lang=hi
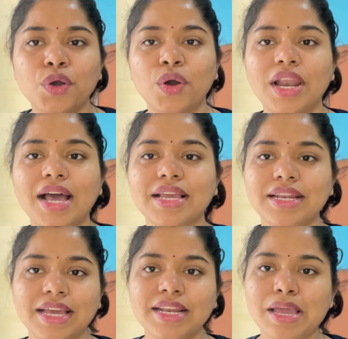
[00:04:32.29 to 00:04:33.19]
खोला कि
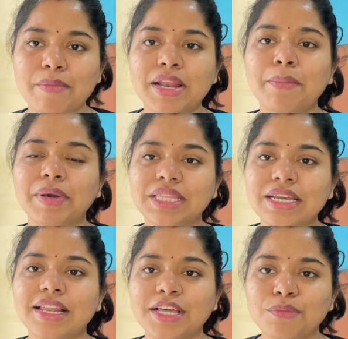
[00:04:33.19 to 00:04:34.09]
नहीं नहीं मेरा पति
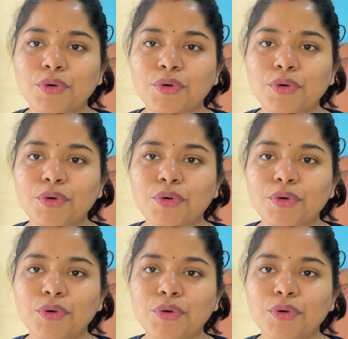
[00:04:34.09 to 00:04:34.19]
गलत